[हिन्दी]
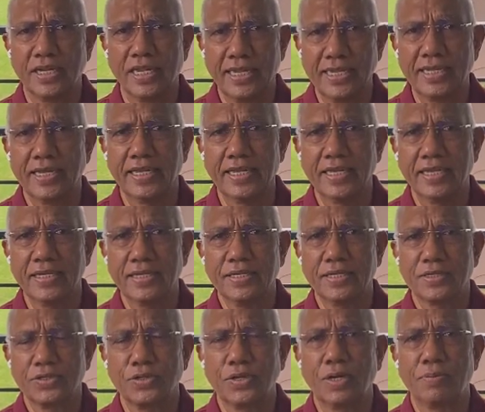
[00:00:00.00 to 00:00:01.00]
नहीं है
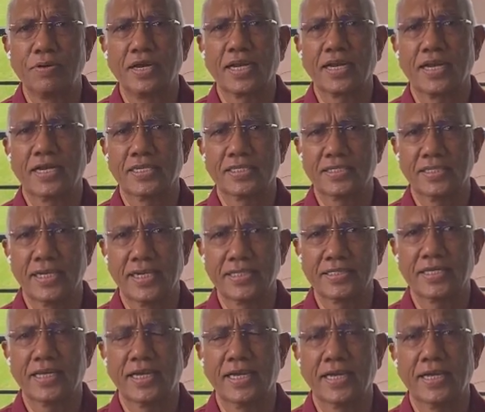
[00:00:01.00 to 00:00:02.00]
कि हमारा रिश्ता
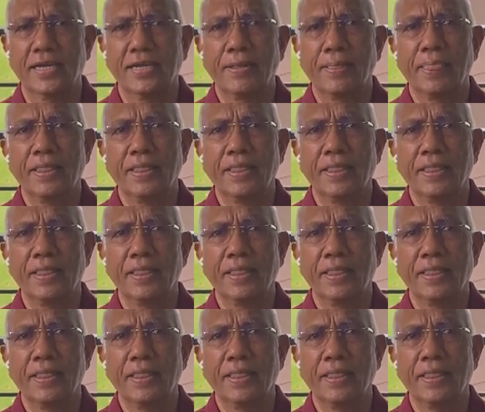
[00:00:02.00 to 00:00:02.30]
ऐसा है